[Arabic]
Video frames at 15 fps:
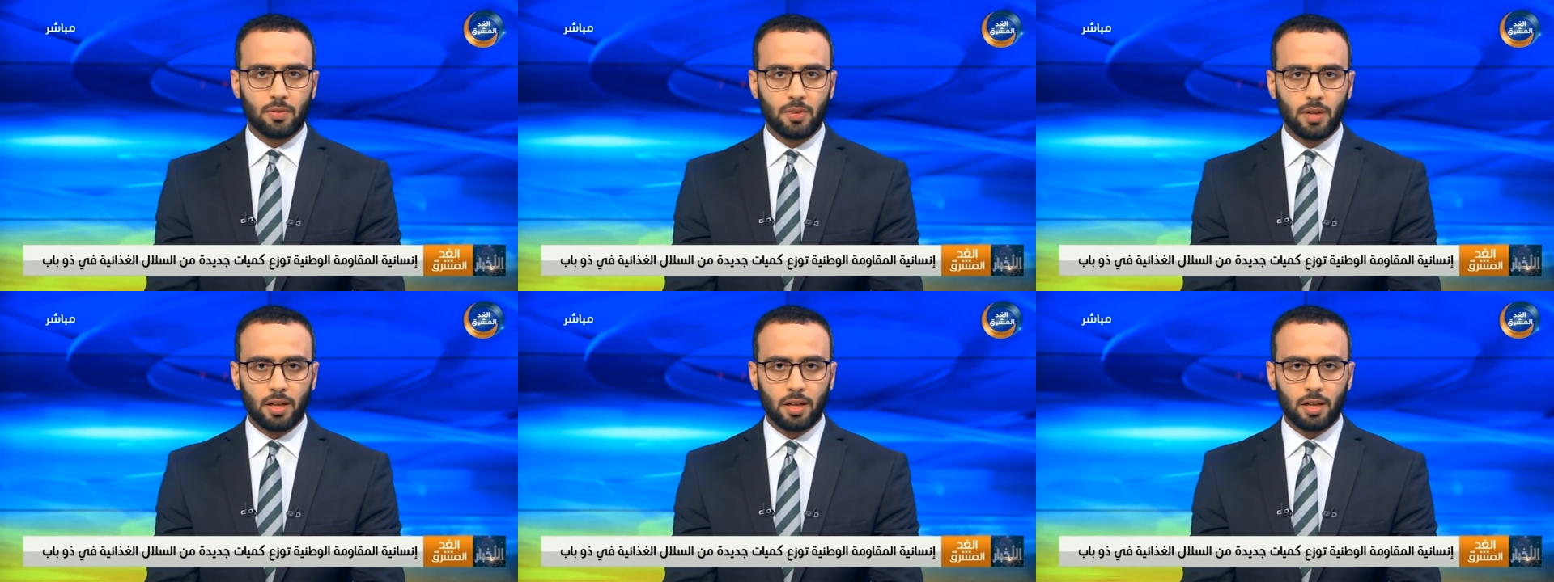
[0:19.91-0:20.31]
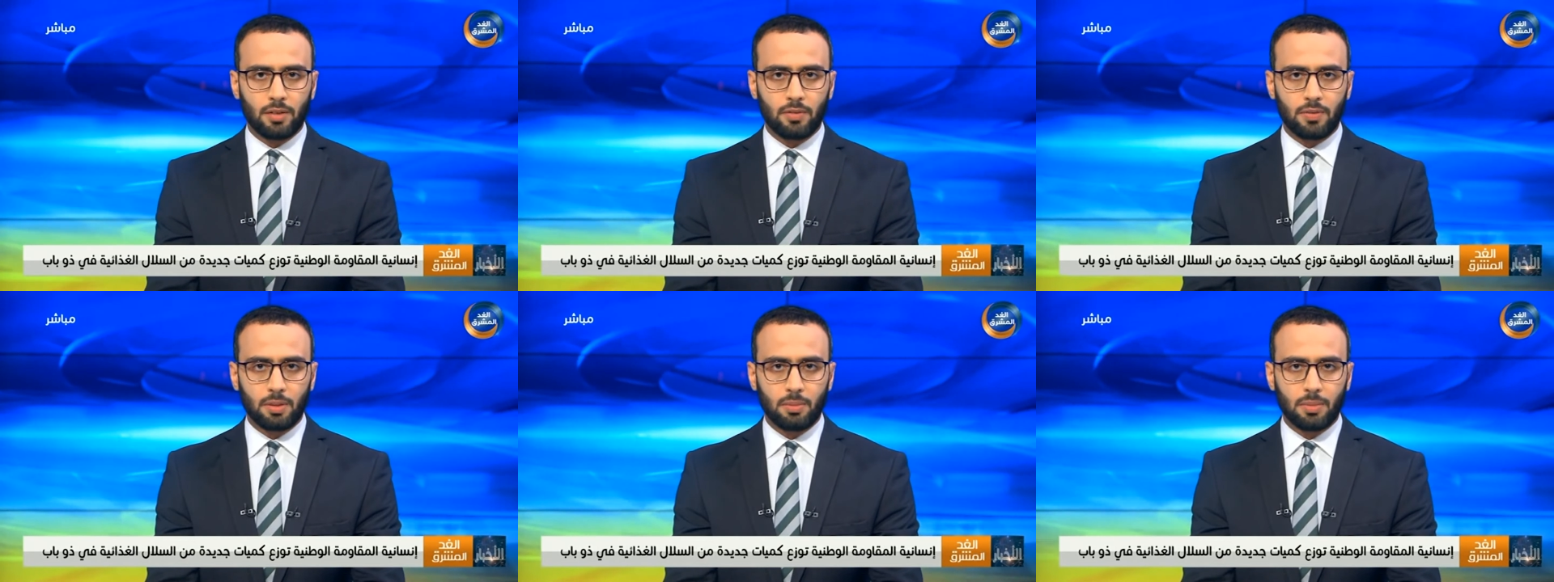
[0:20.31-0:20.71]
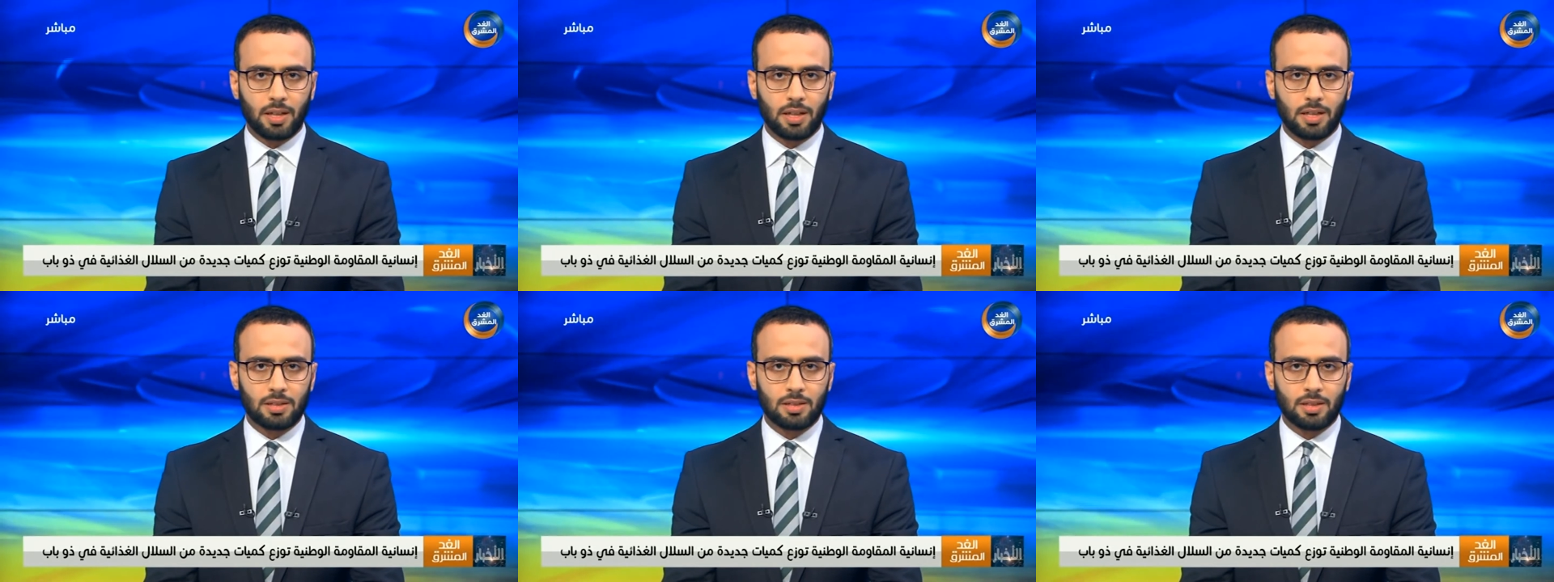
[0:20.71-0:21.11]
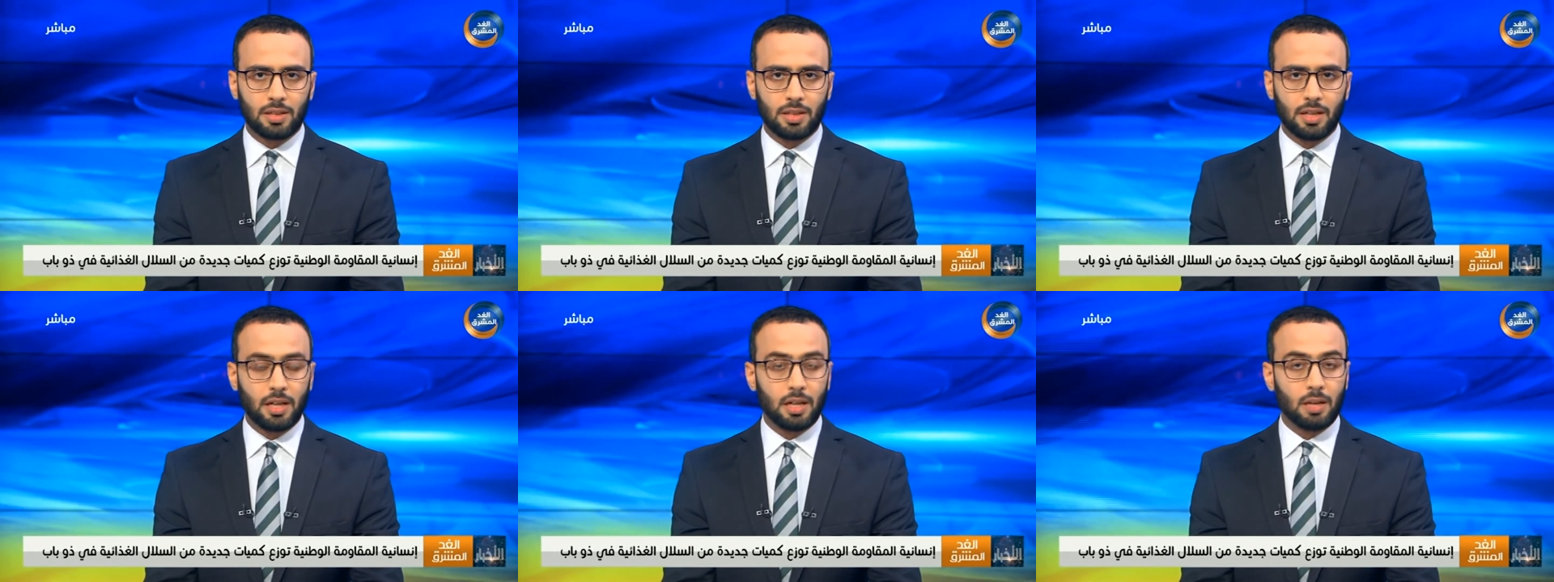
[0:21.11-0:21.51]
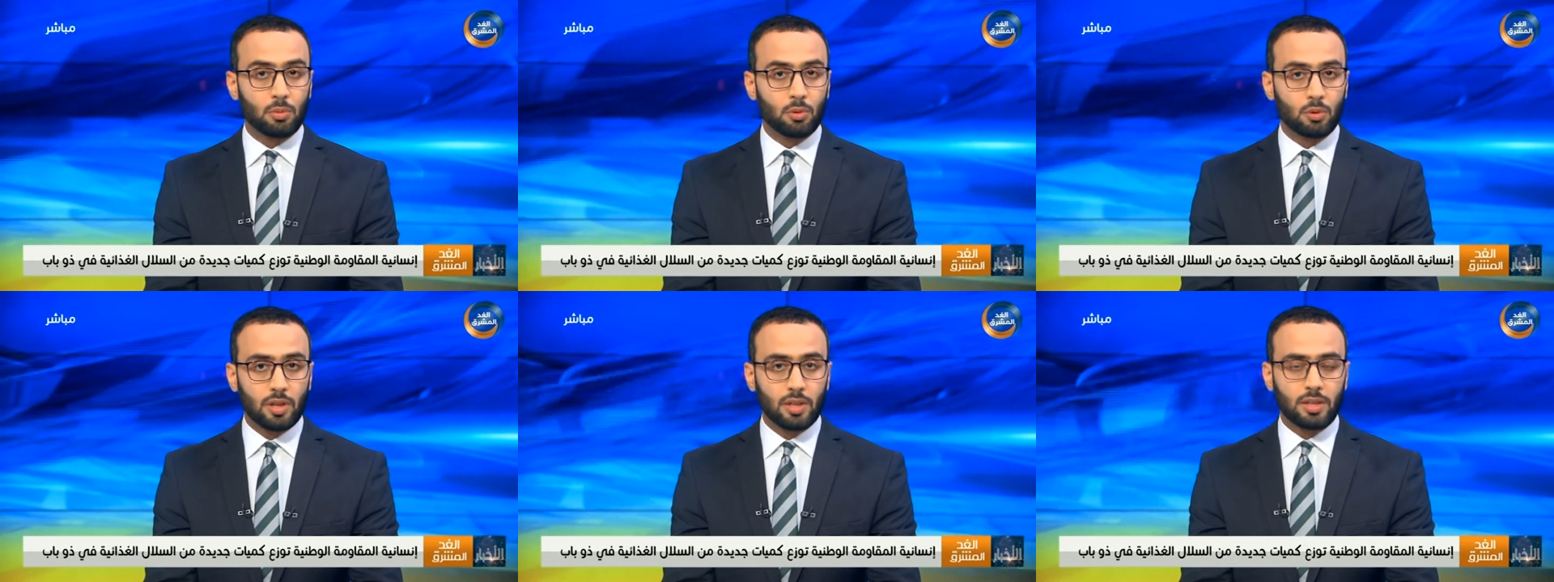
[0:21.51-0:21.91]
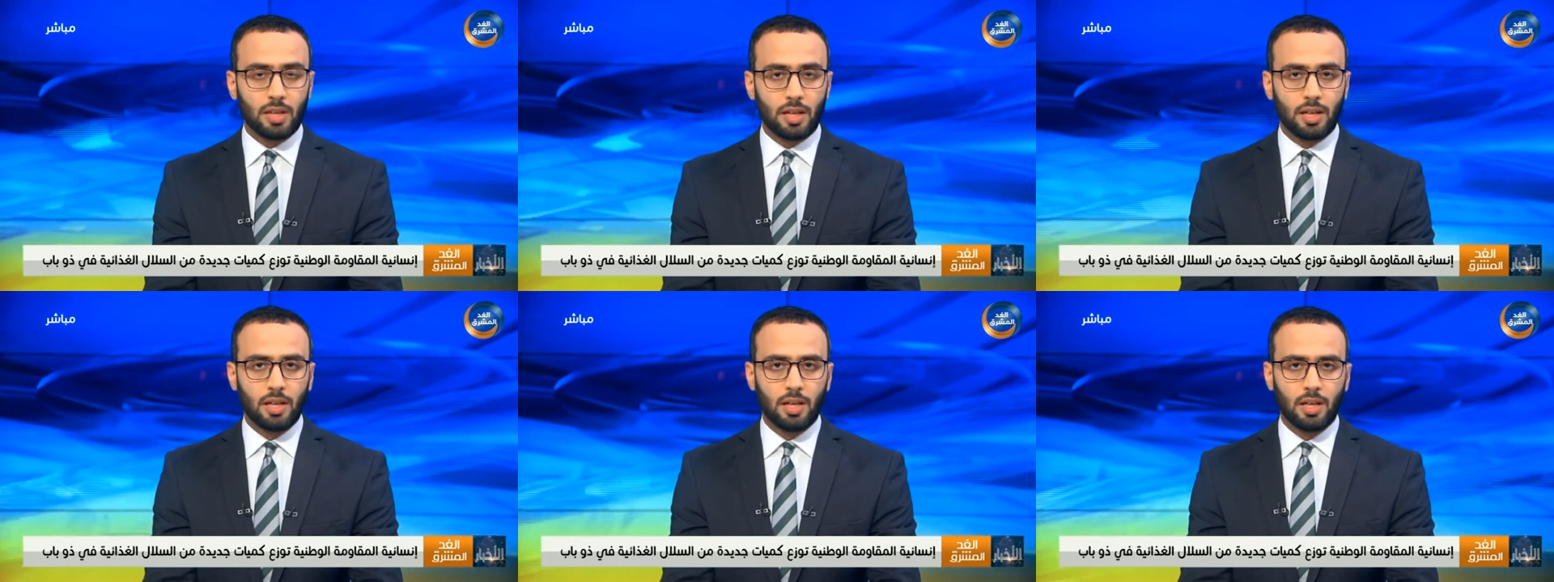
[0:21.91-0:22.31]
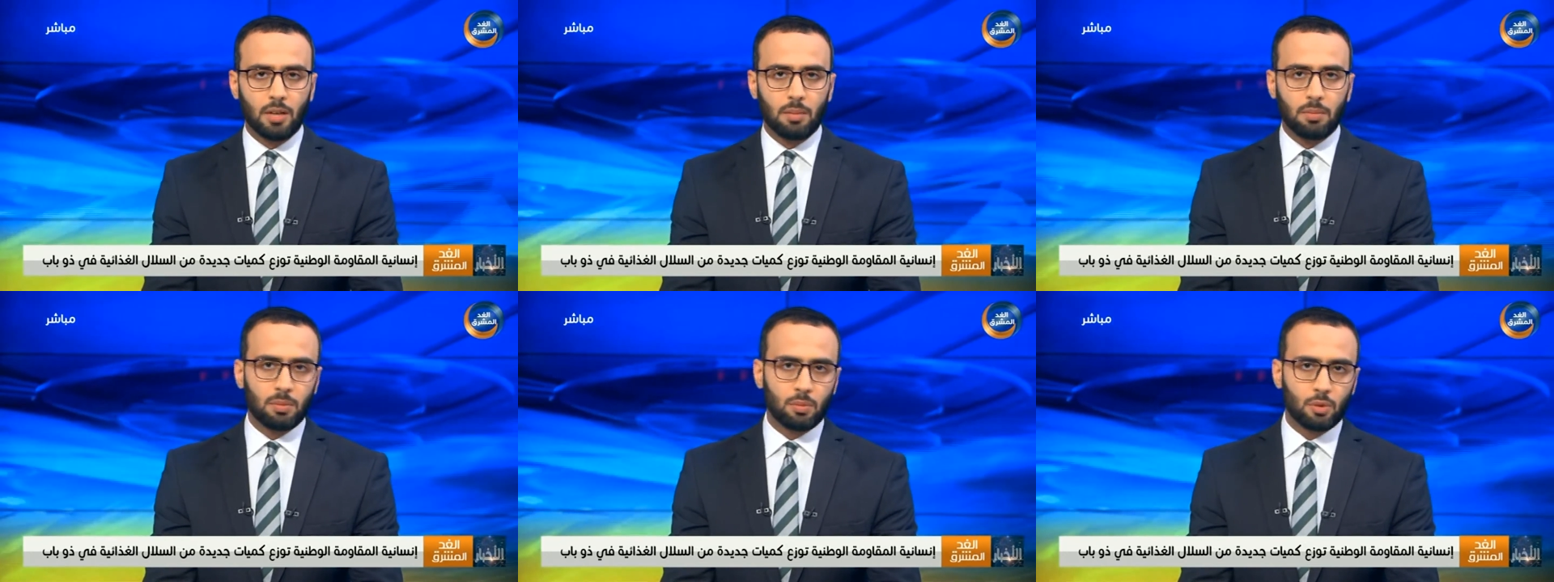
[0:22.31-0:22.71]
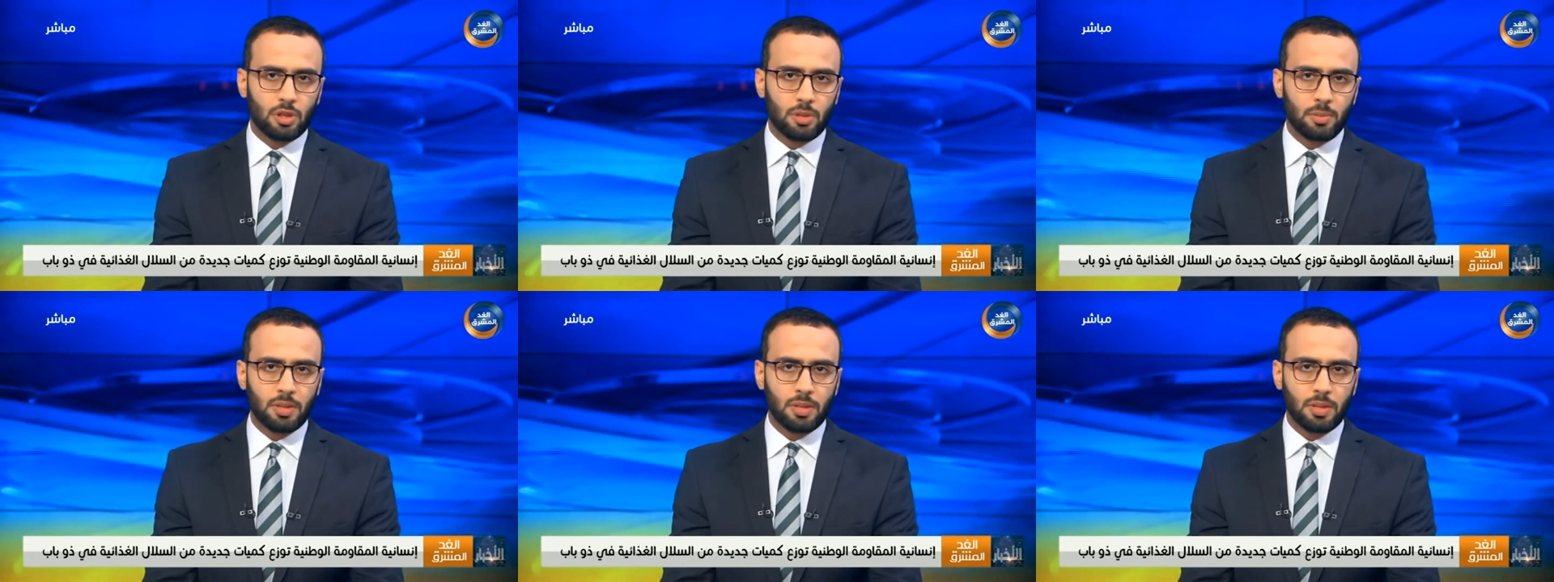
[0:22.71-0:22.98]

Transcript: فقرا في مركز المديرية بموجب